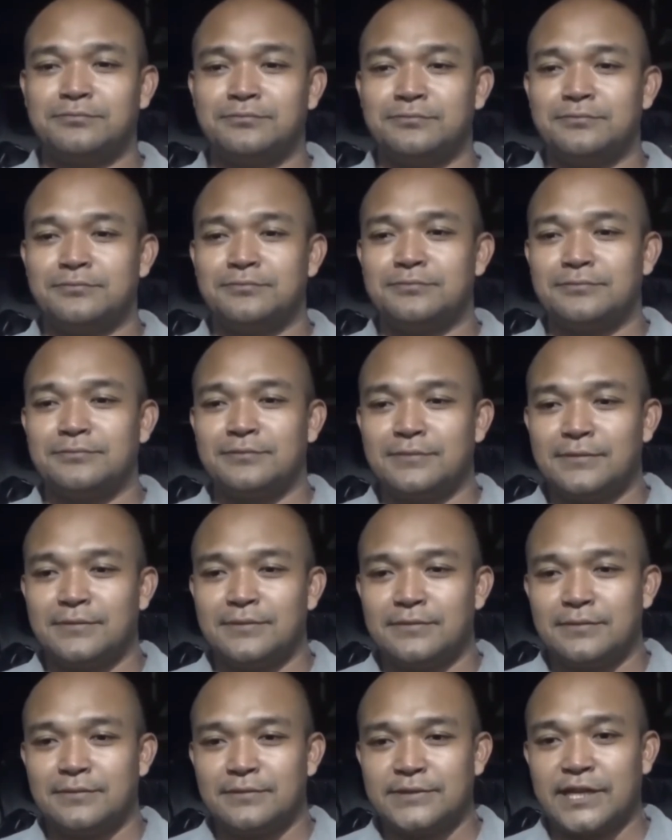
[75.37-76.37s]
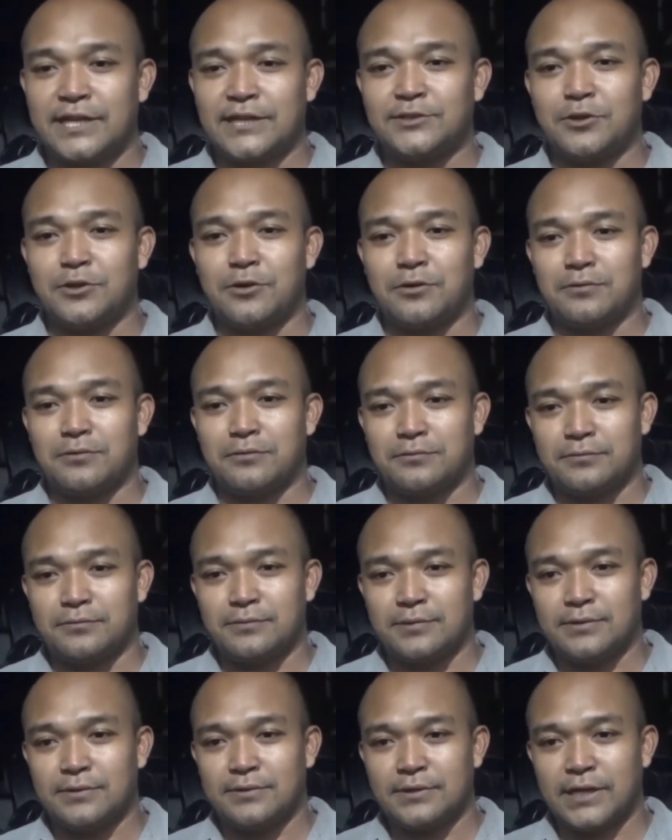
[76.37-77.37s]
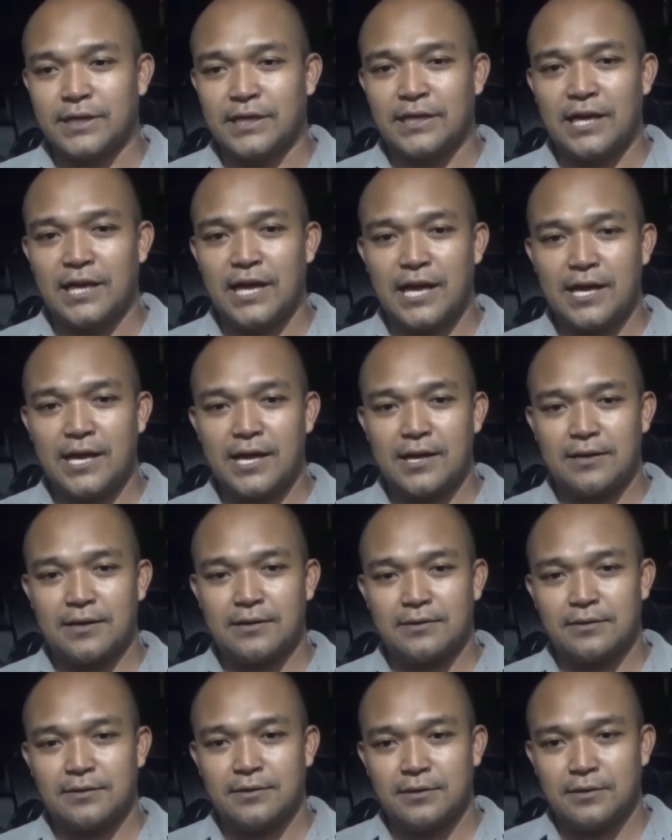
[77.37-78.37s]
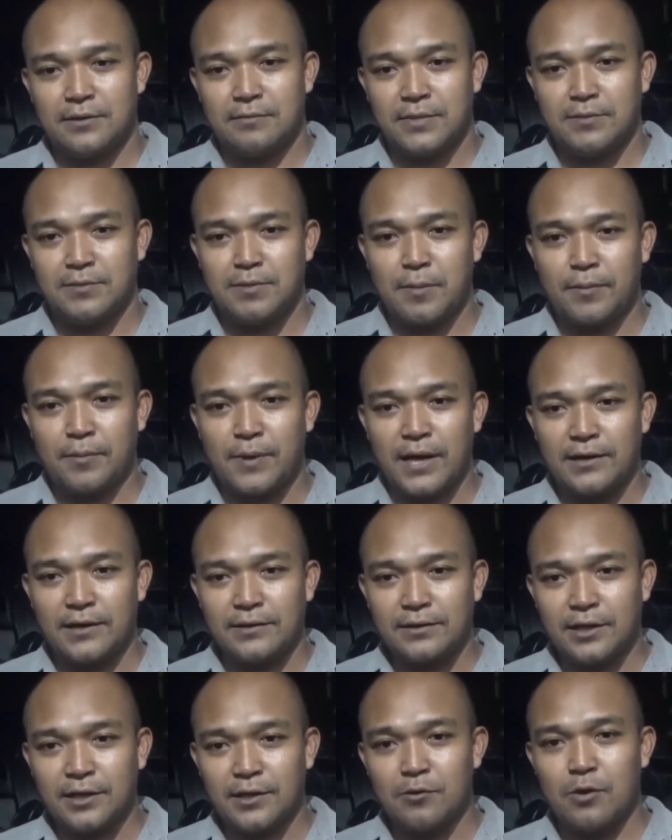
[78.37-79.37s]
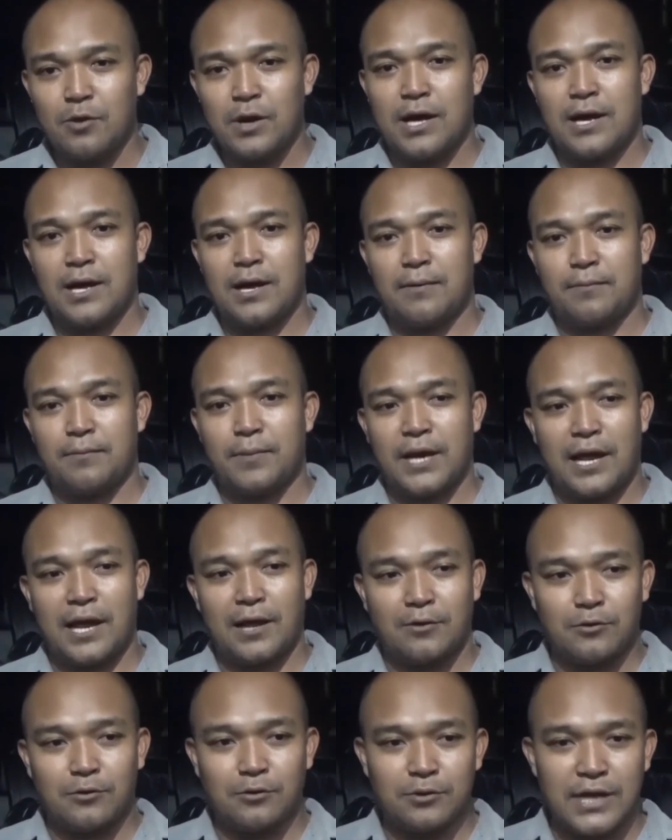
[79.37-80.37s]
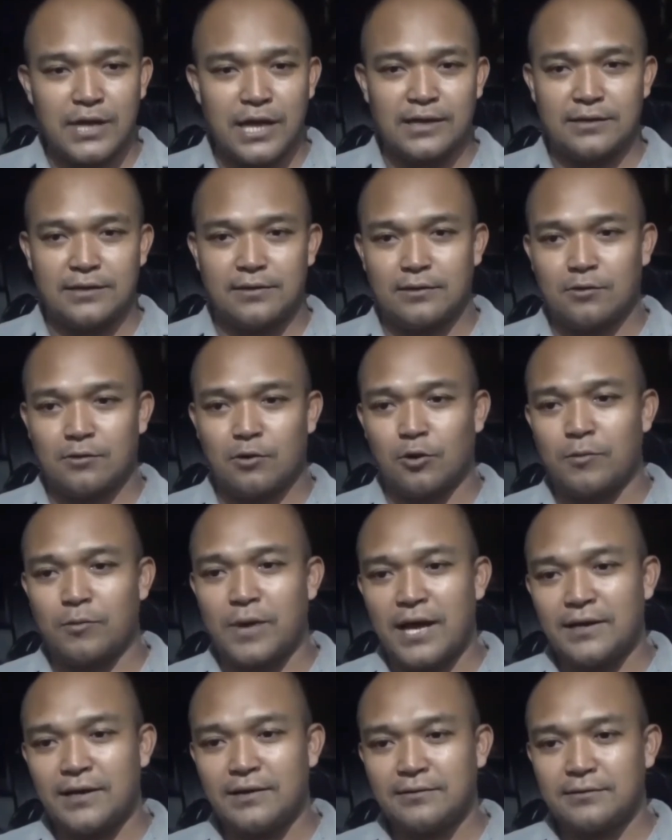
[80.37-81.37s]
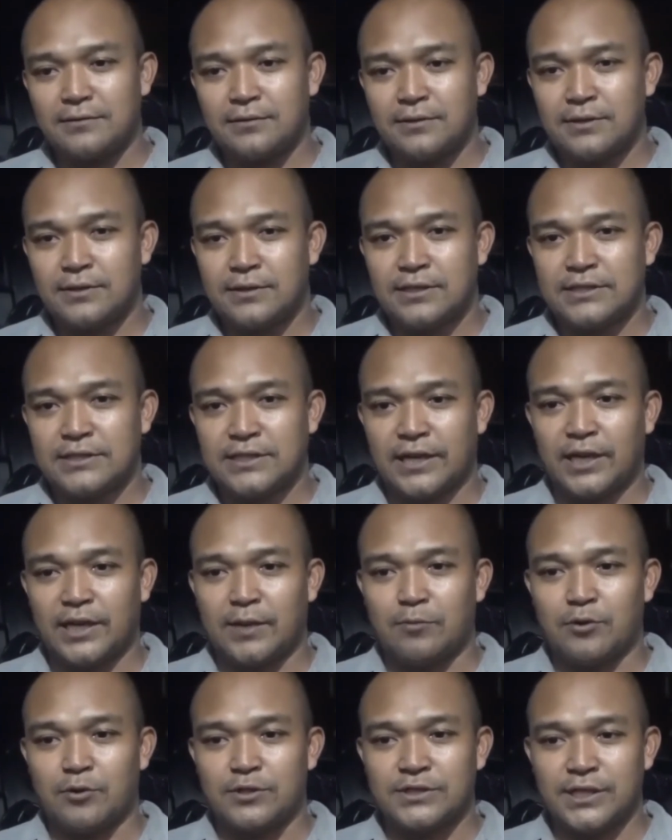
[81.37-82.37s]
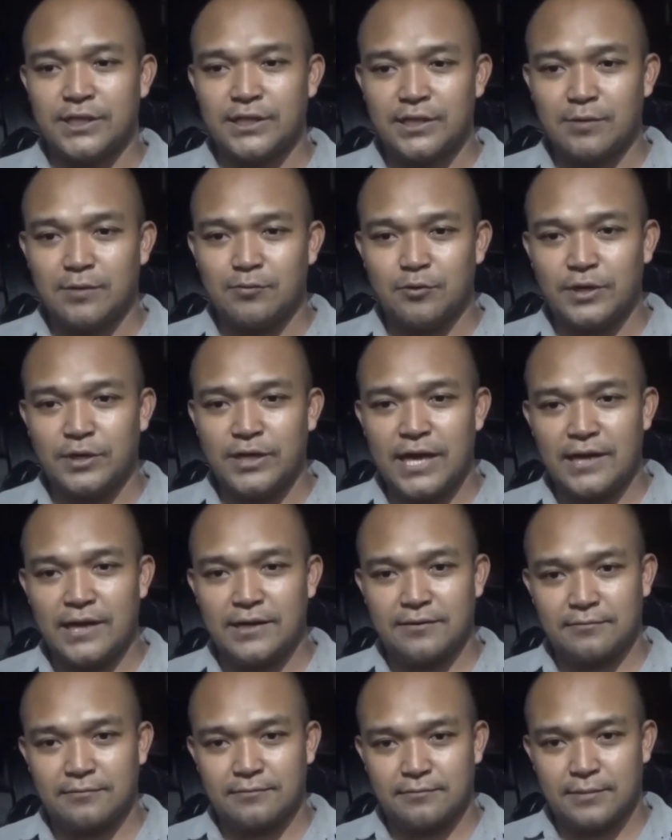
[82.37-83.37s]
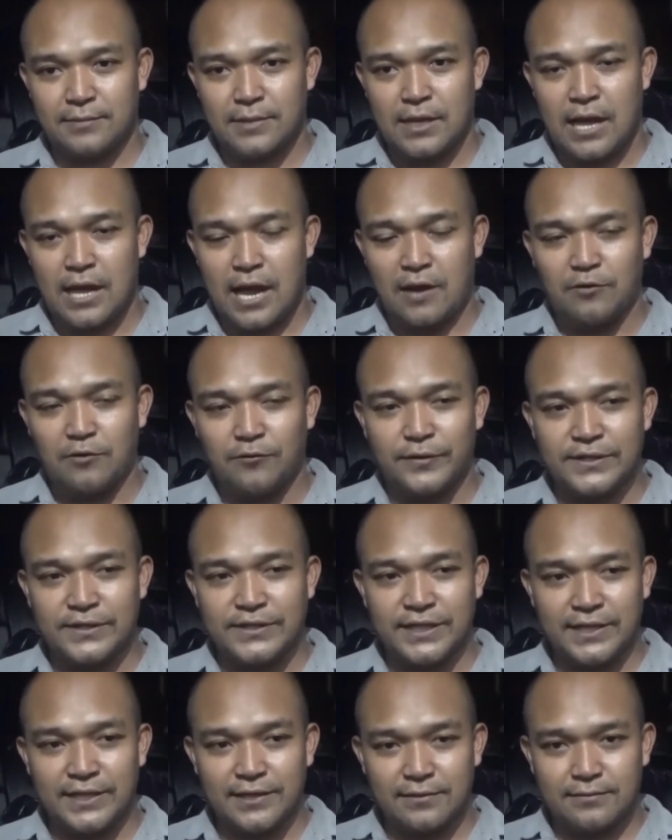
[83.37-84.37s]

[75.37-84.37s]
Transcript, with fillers: Adu mulut. Cekcok. Sehingga menyebabkan kedua pelaku dan korban saling emosi kemudian adu fisik